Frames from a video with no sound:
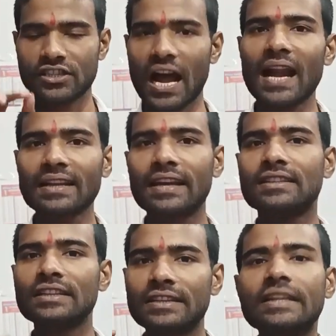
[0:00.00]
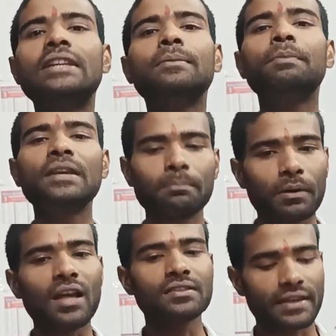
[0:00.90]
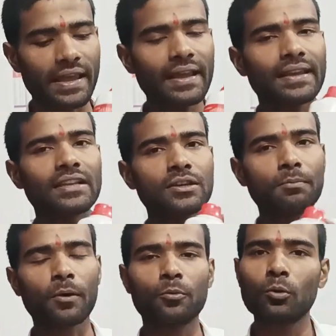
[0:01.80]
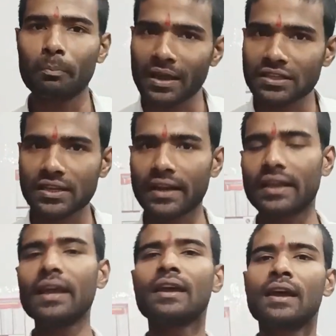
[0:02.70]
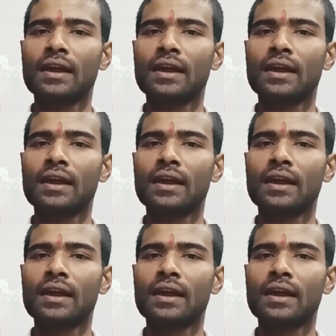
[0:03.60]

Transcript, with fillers: चार के जी डीपी प्लस एक के जी परफ्यूम मिक्स करके